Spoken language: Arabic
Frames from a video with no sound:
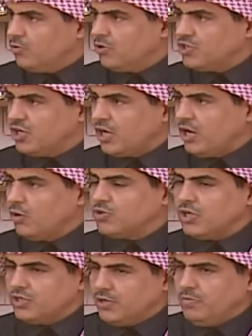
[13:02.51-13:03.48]
دول الشرق
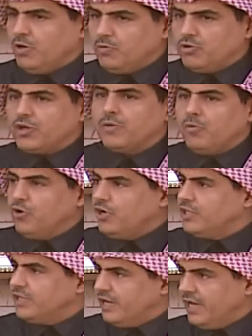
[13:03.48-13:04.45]
الأوسط جميعهم مدربون
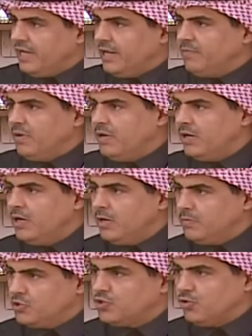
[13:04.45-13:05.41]
عندنا هنا
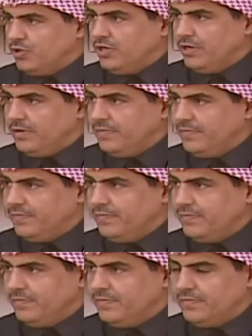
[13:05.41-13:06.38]
بالسعودية
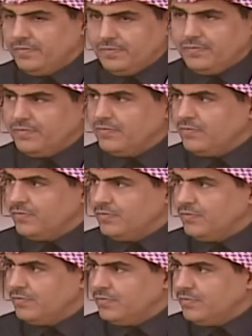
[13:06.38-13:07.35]
ونوصل رساله
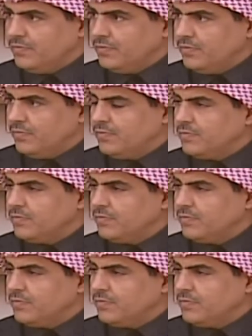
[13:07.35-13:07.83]
من هنا بعد